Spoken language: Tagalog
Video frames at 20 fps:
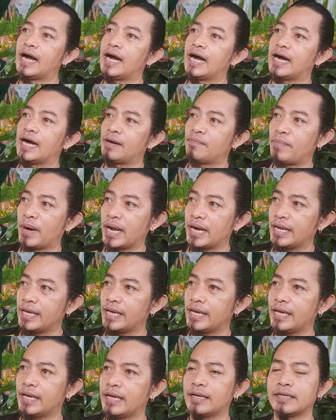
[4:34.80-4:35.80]
Uh, ah,
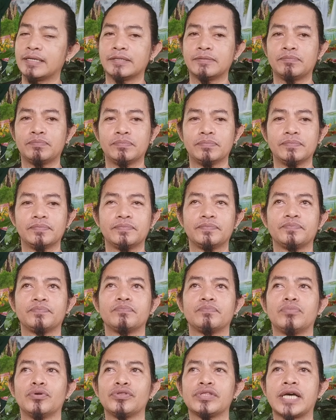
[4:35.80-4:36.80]
bali,
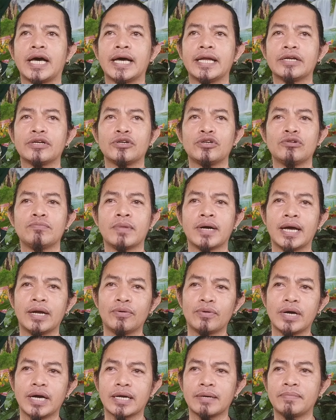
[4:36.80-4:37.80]
puntahan ko yung mga
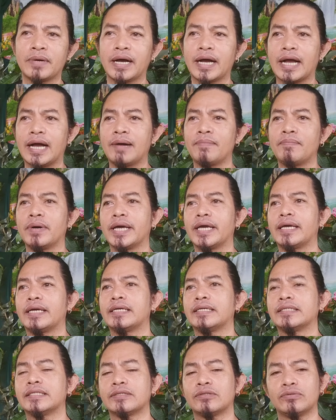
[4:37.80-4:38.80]
lugar mga kaabay
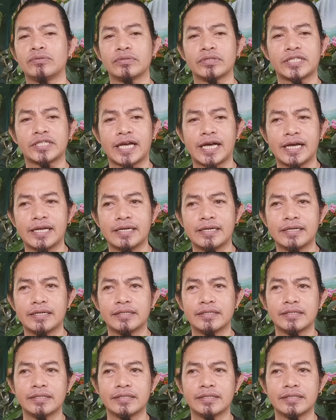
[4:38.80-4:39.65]
kung saan